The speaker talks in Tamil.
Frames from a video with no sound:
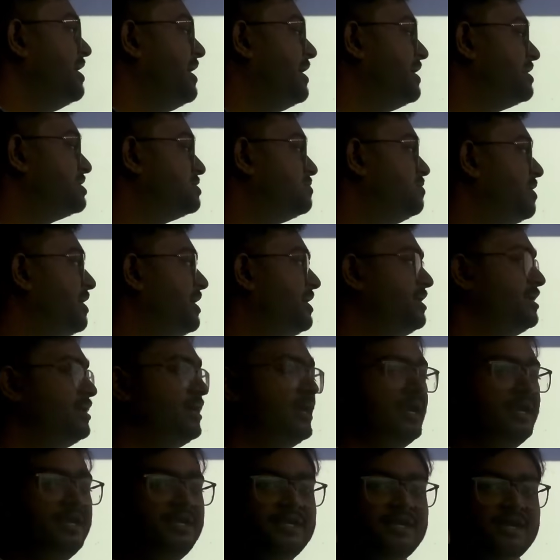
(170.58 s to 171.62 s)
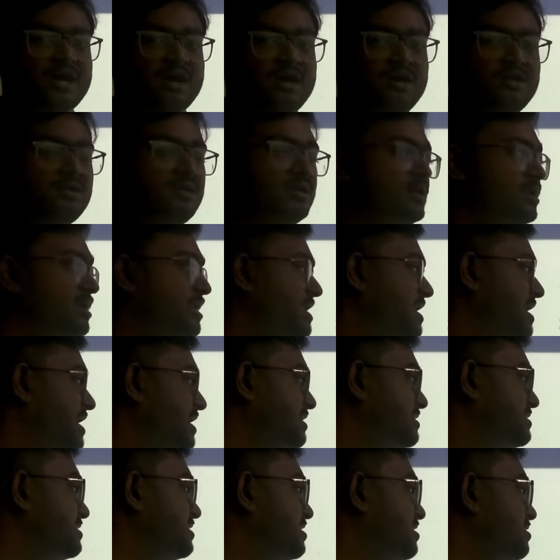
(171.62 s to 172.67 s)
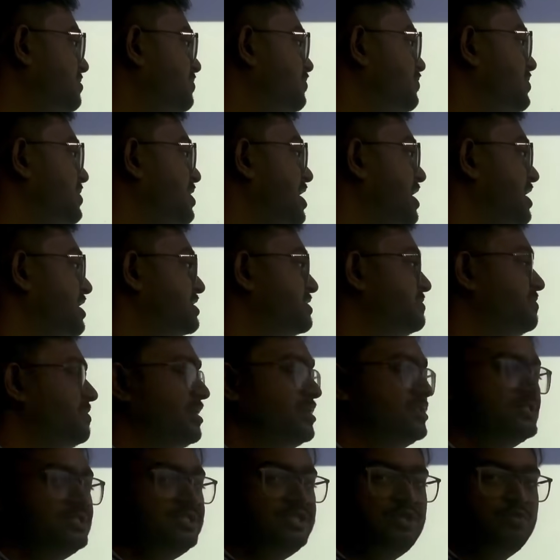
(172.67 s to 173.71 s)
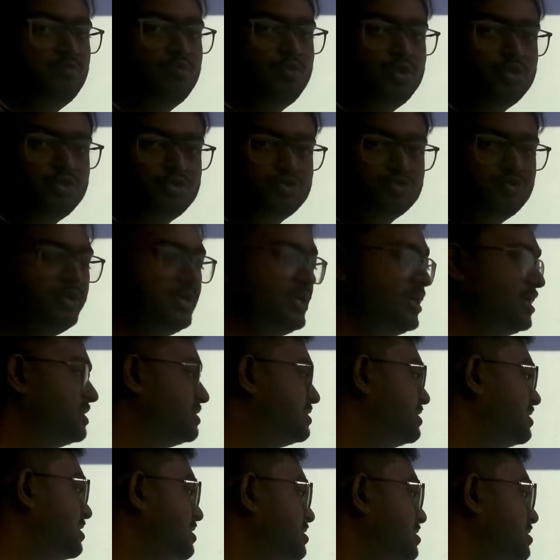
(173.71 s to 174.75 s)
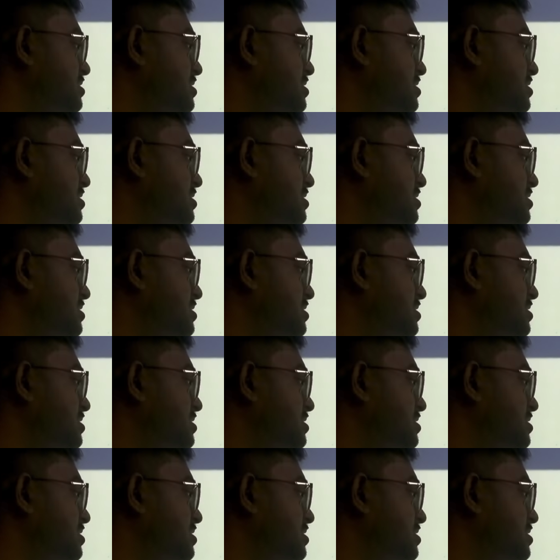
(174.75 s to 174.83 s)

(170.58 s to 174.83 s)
எக்ஸ்பிளைன் என்டிஆர் லேசர் எக்ஸ்பிளைன் சிஓ டூ லேசர்